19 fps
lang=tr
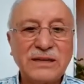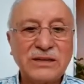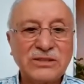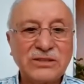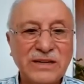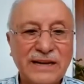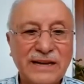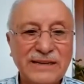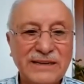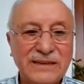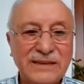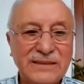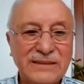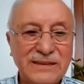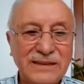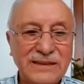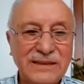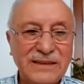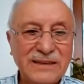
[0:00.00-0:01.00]
ettiği
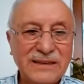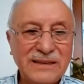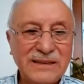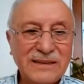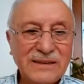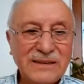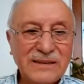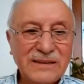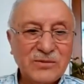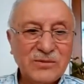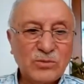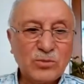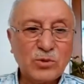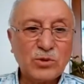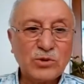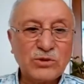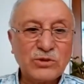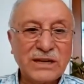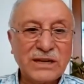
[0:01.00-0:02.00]

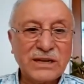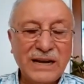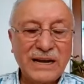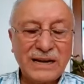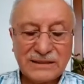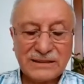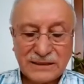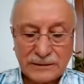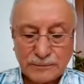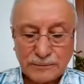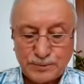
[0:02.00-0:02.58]
mucizelerdi.